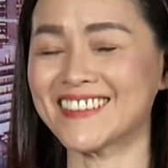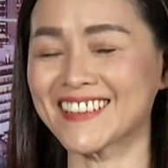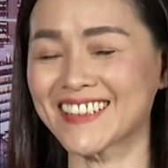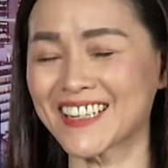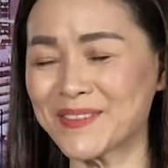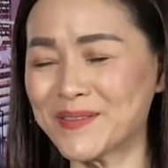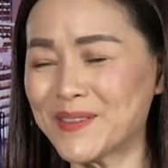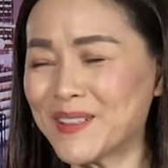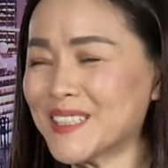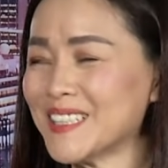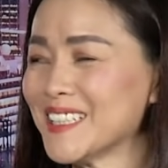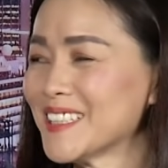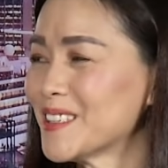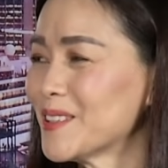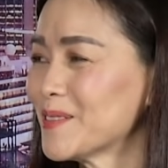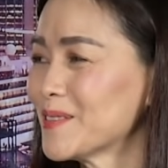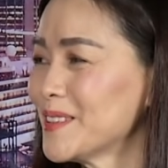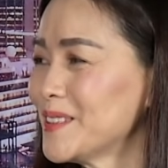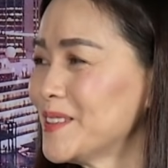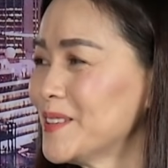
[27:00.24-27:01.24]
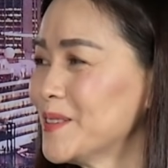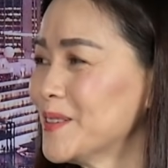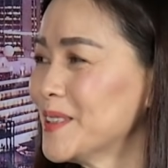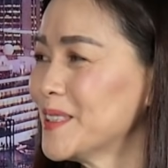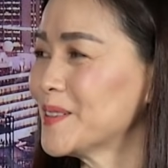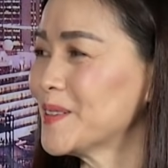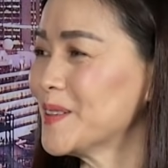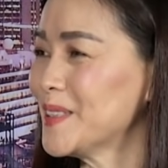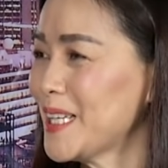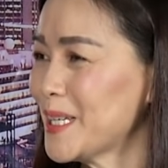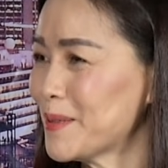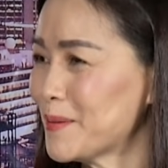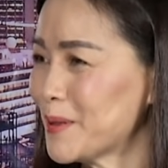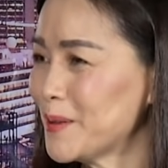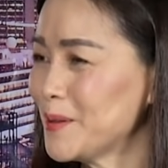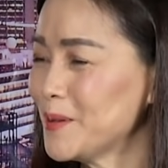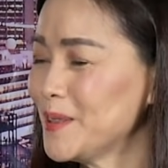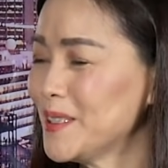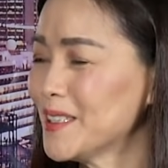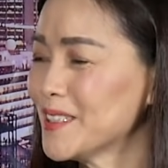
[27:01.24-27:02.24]
Rất cảm ơn những thông tin hữu ích của nhà báo
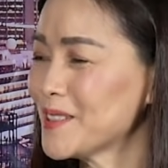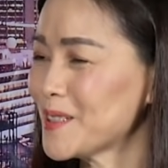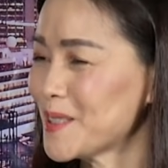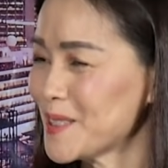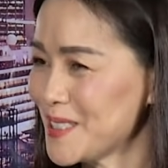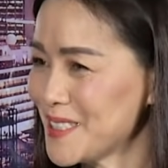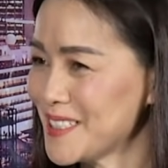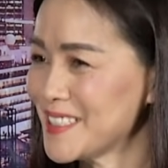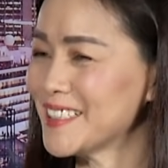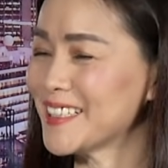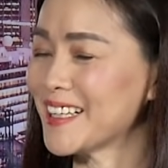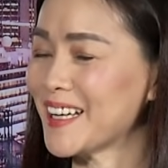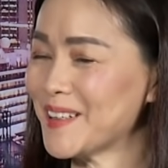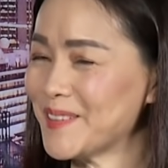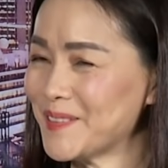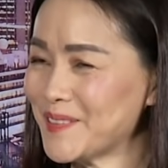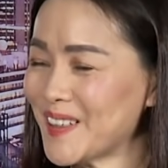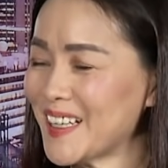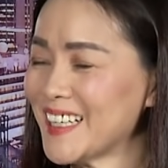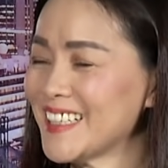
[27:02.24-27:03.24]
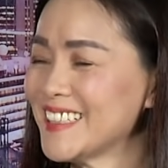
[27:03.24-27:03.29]
Lưu Dân cho chương trình ngày hôm nay.